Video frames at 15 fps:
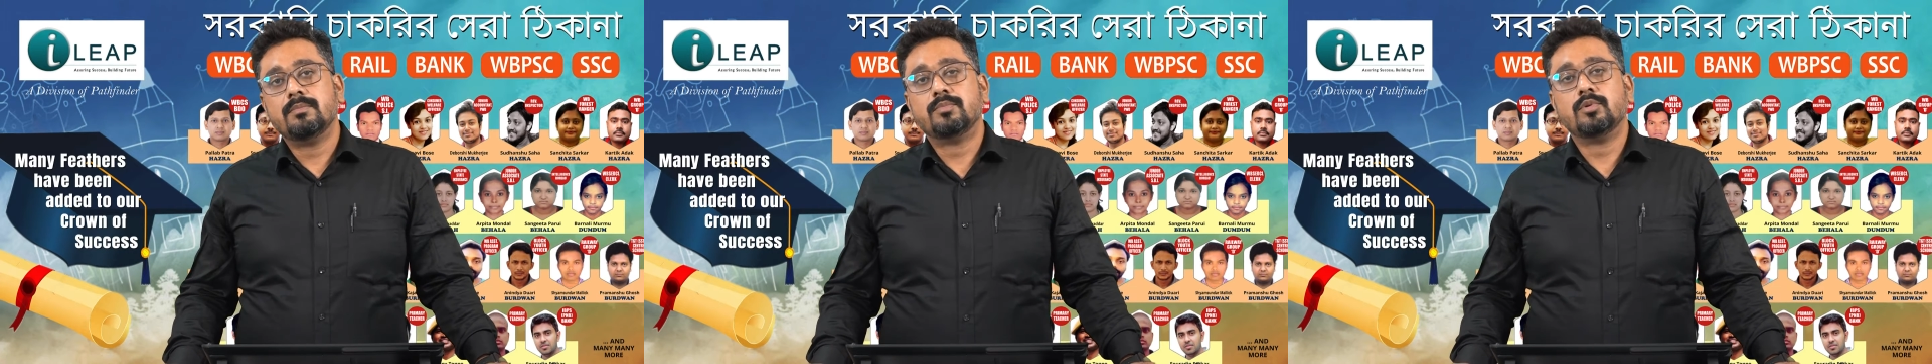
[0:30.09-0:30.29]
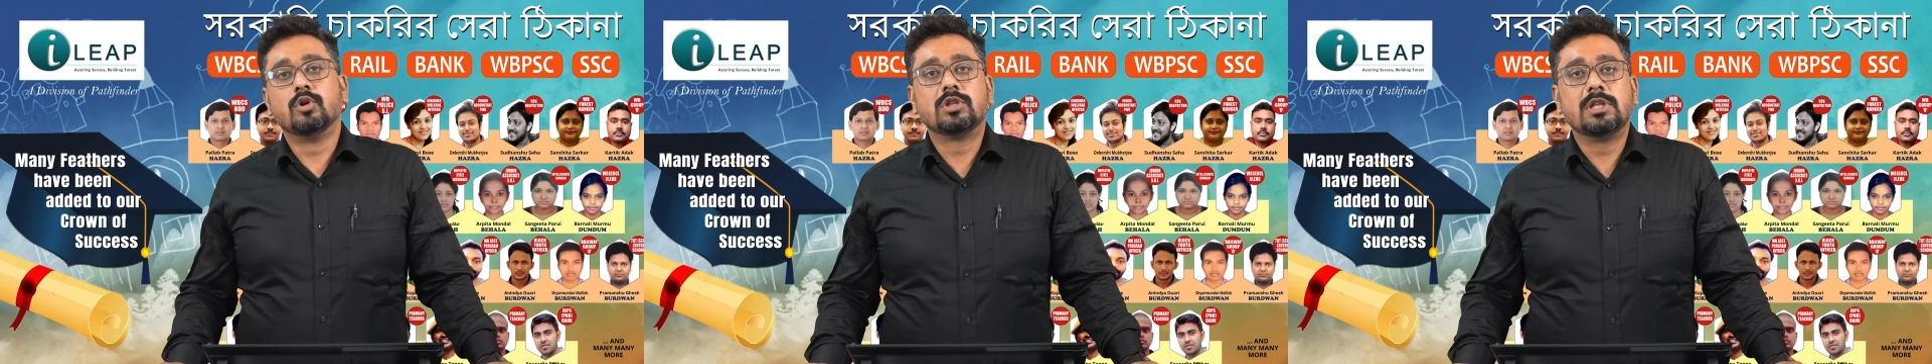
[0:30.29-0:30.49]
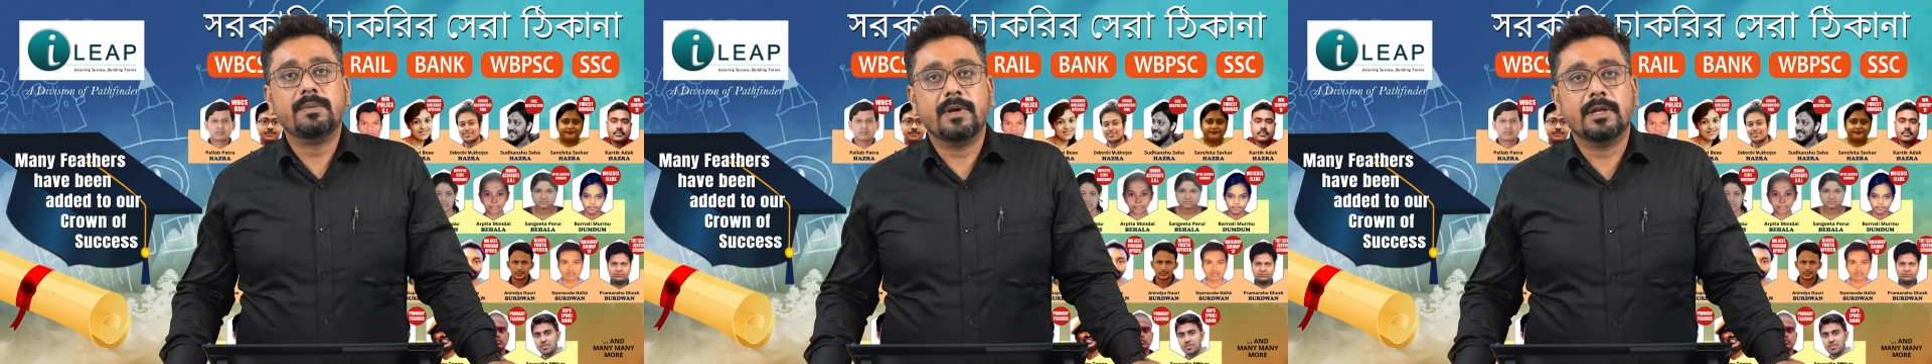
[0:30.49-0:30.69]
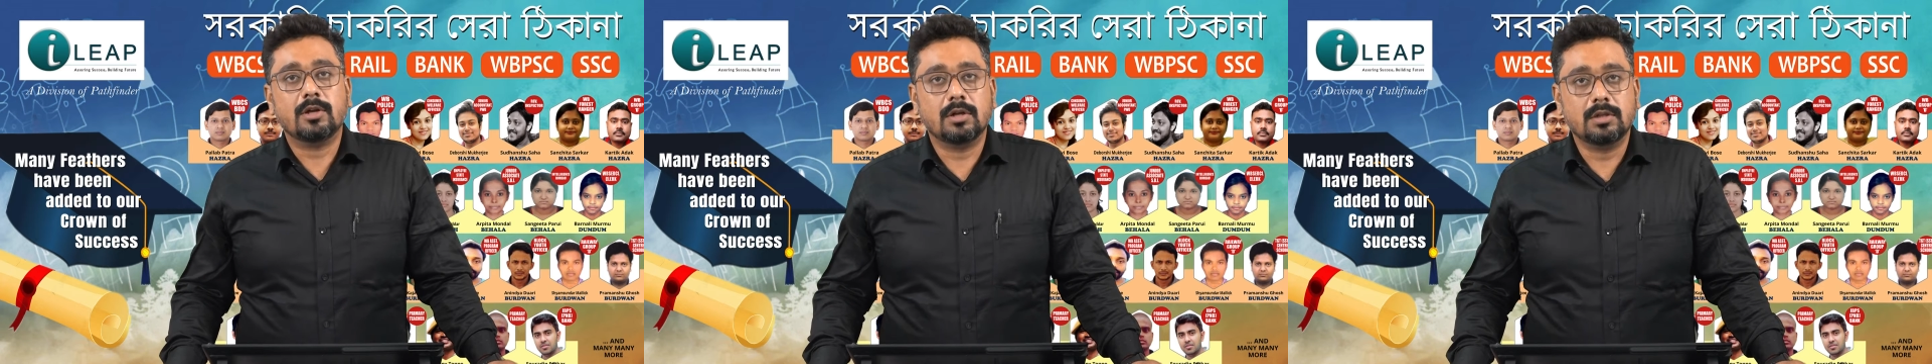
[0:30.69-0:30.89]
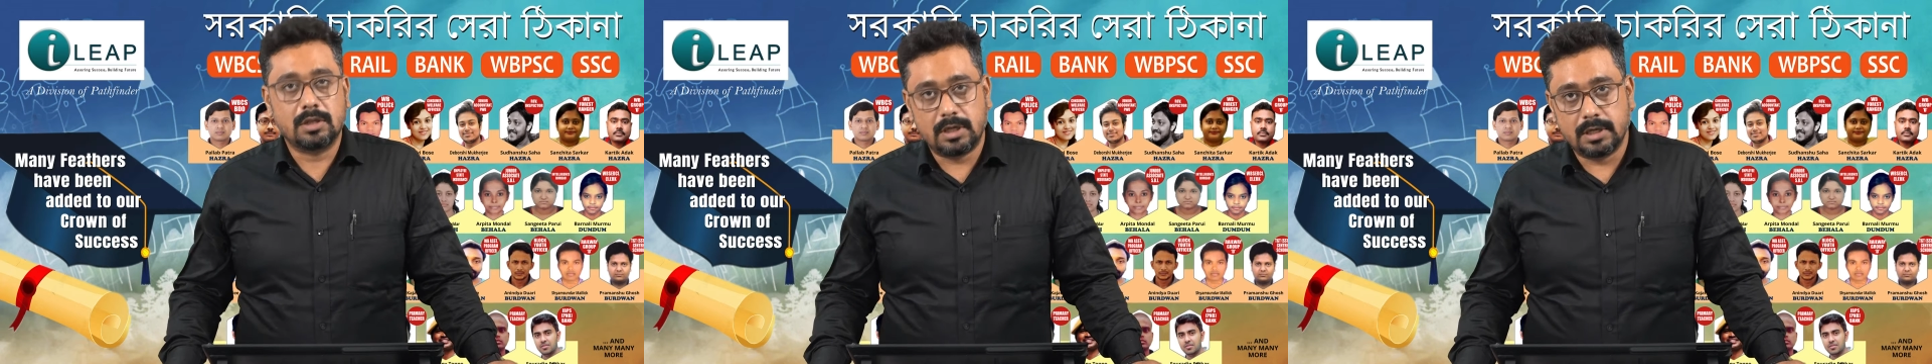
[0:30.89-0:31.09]

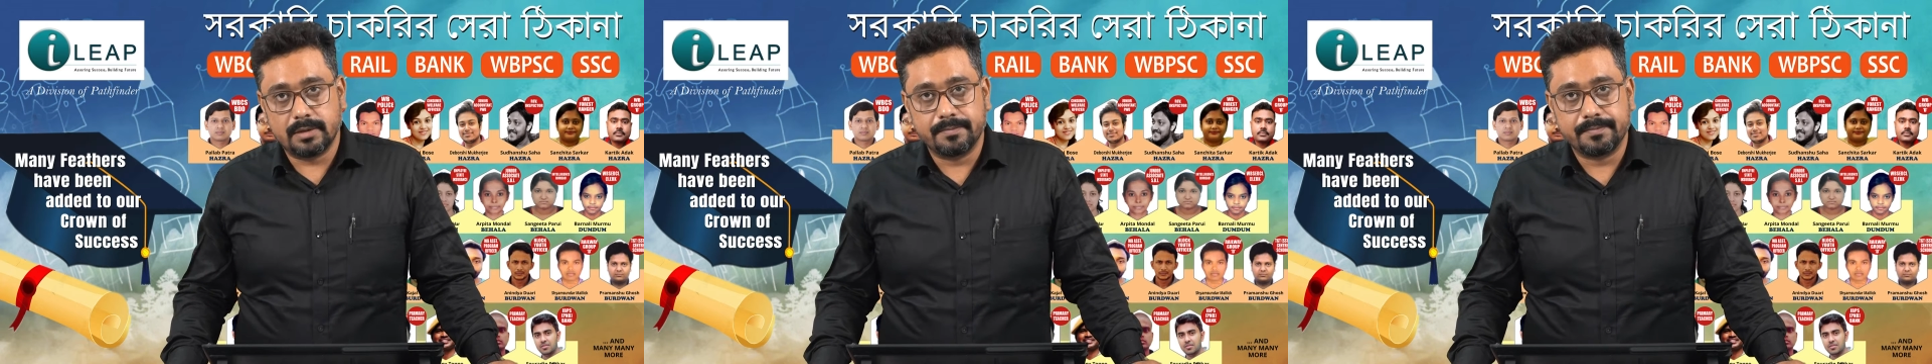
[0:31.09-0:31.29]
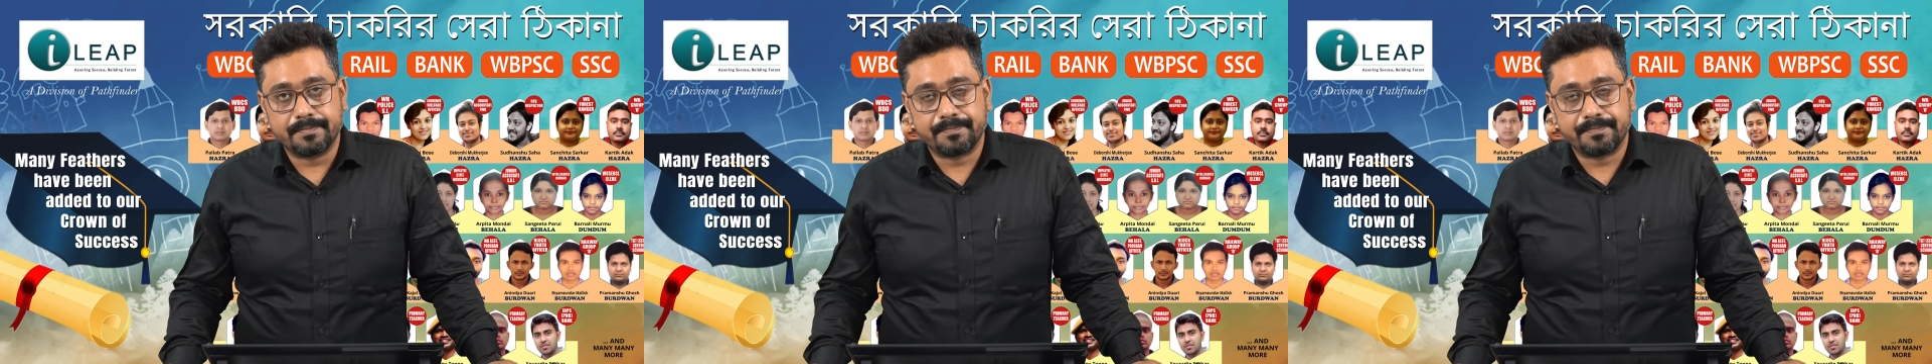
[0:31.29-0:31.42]
প্রতিবেদন নিয়ে